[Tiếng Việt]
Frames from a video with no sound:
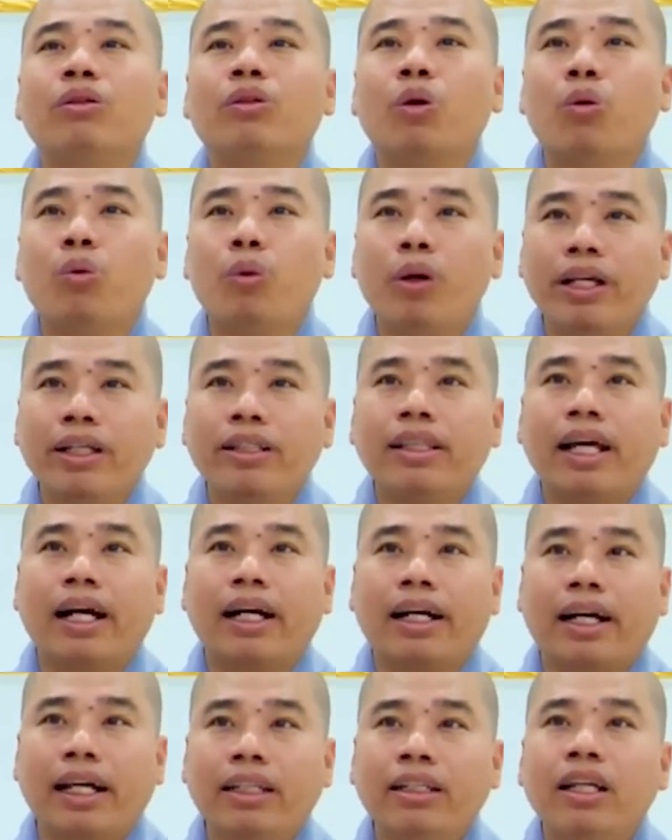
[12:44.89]
của quỷ
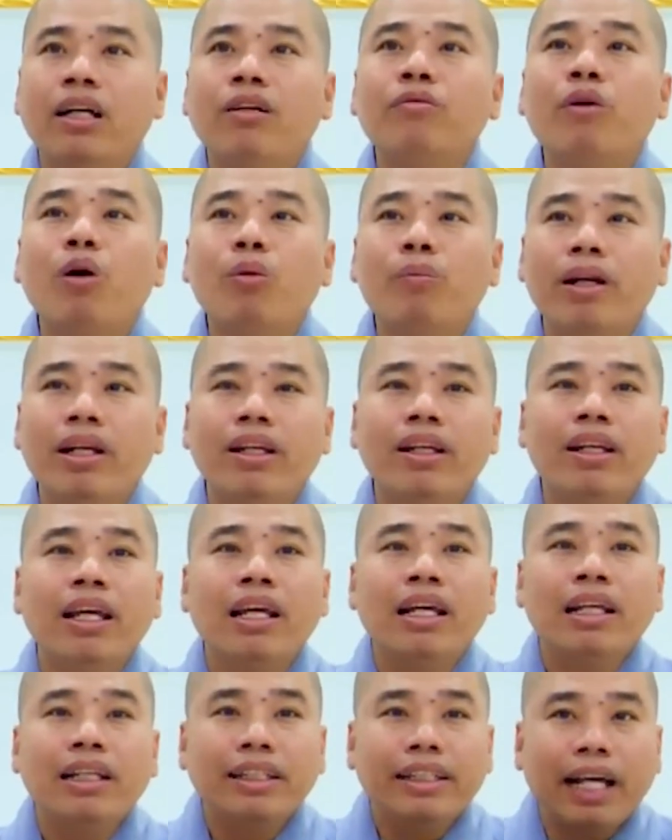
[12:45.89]
thần, cảnh giới vô minh,
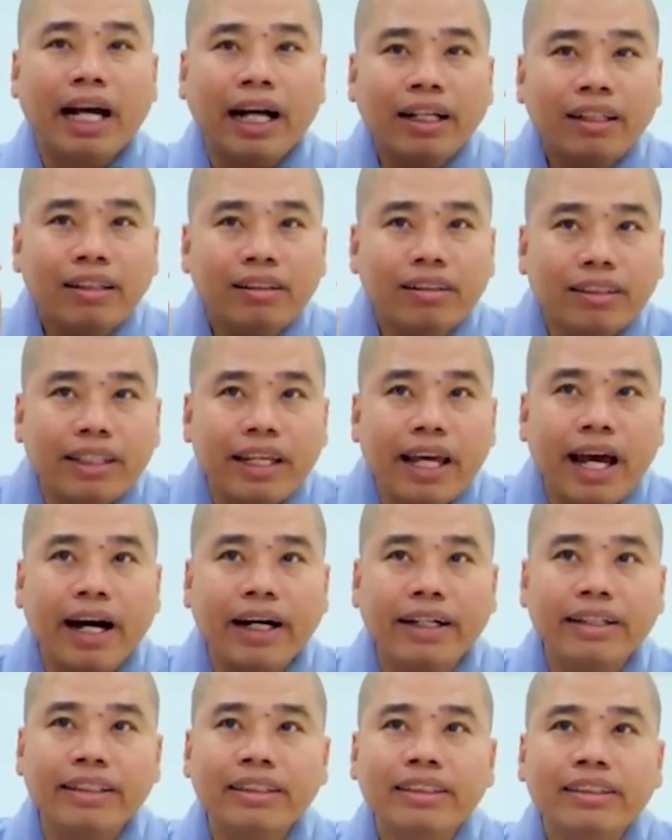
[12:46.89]
vẫn được
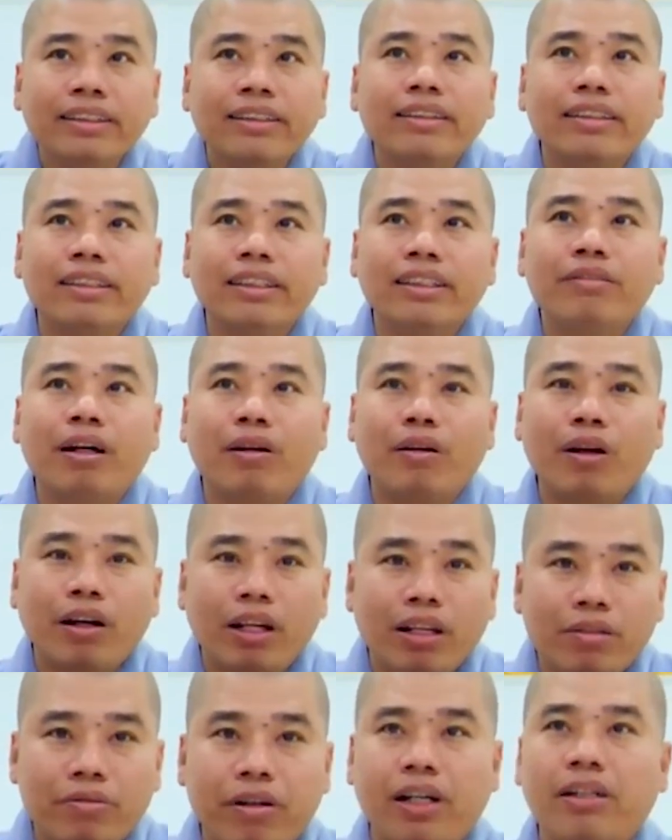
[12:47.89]
nhờ nương tựa vào
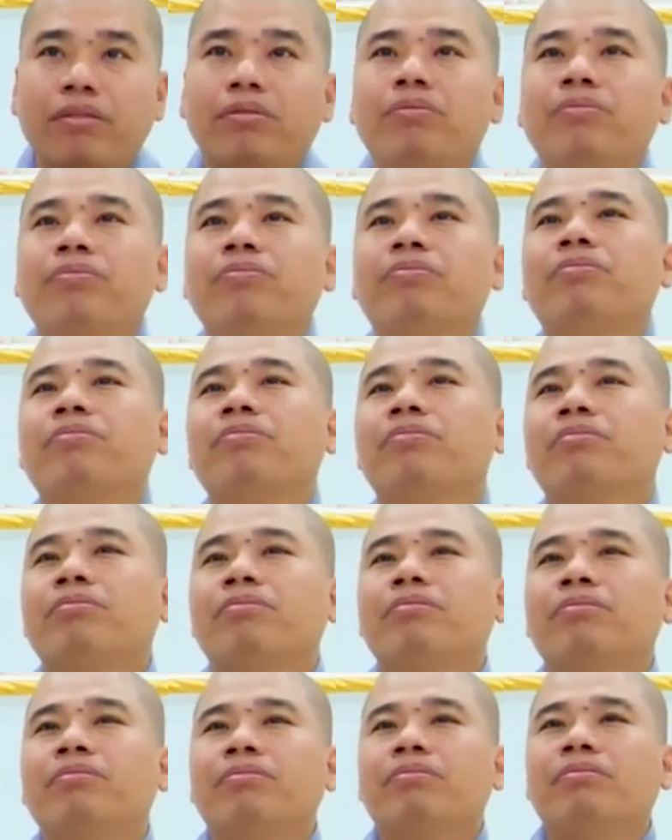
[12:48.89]
đó niệm Phật.
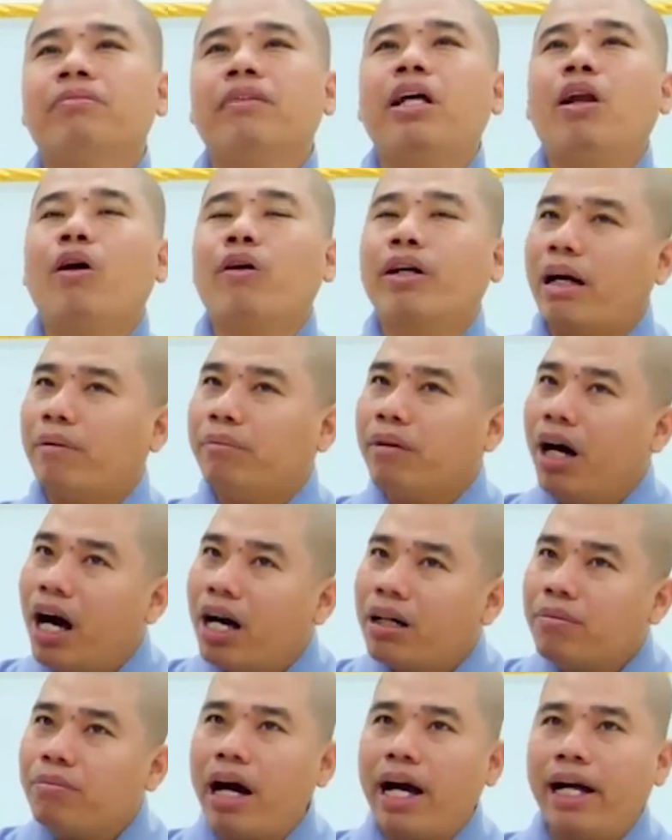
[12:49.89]
Nên họ cảm
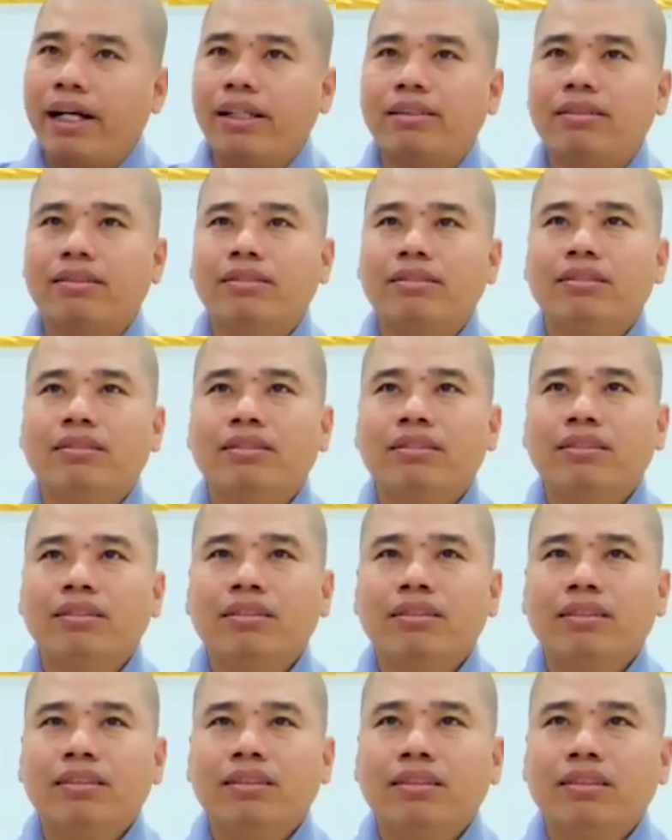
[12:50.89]
ơn bạn,
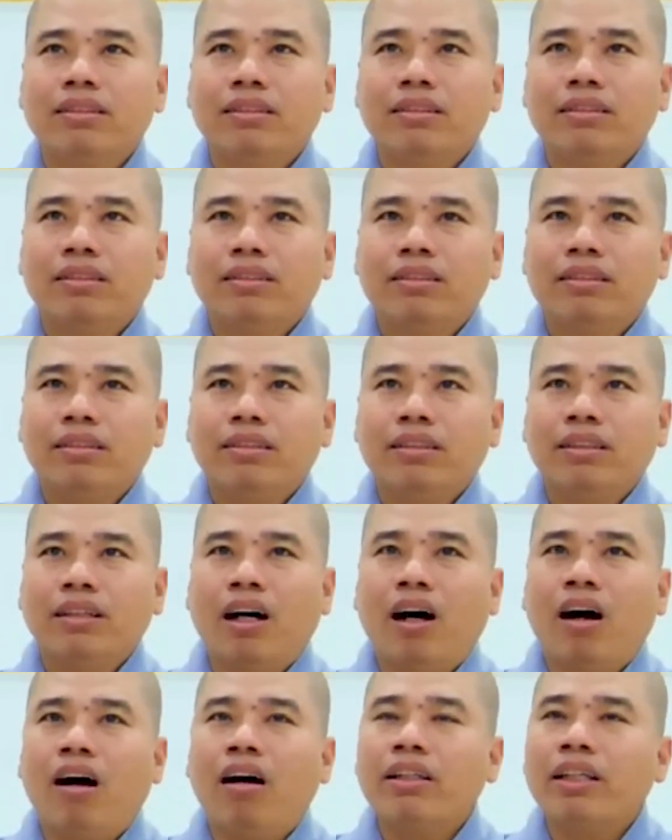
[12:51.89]

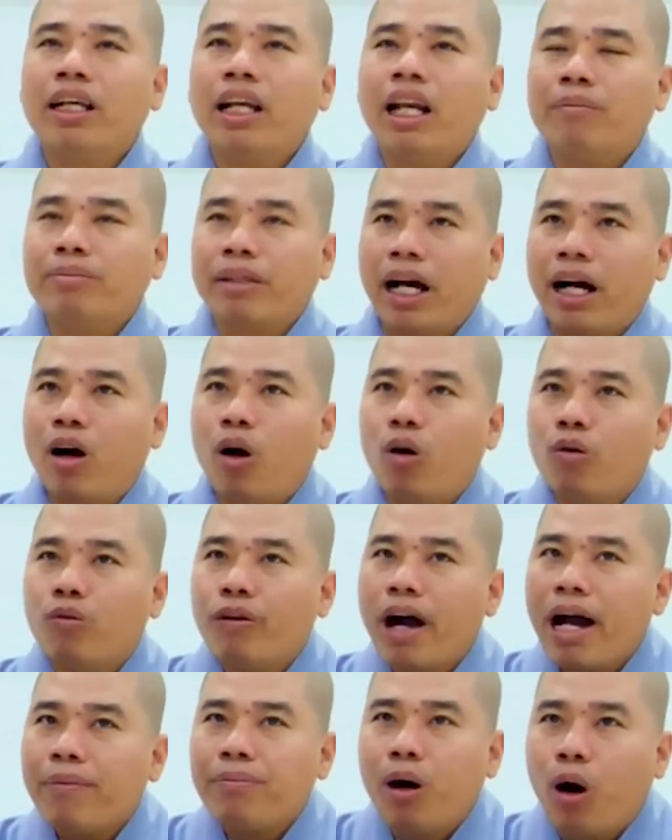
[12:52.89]
họ sẽ làm thằng hộ
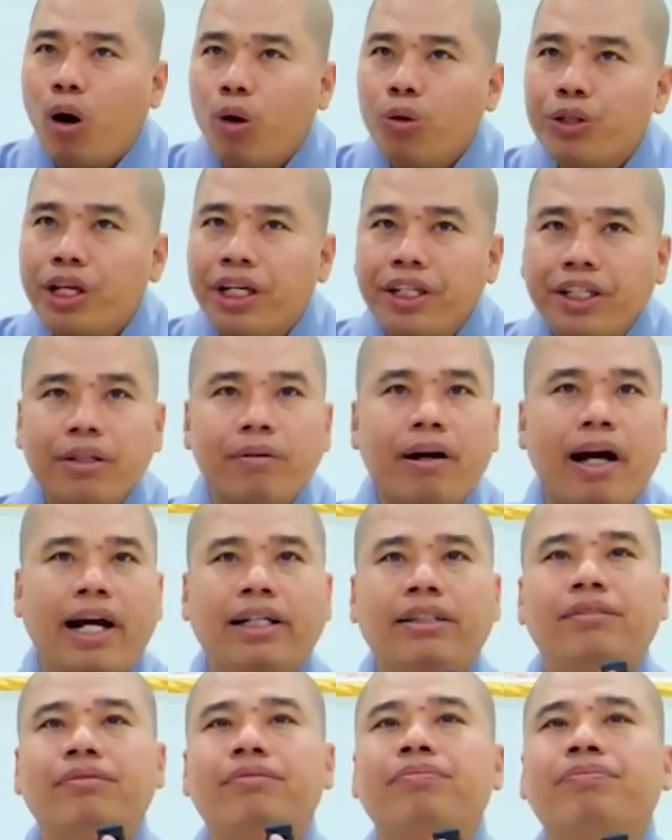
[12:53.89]
pháp hộ trì cho bạn.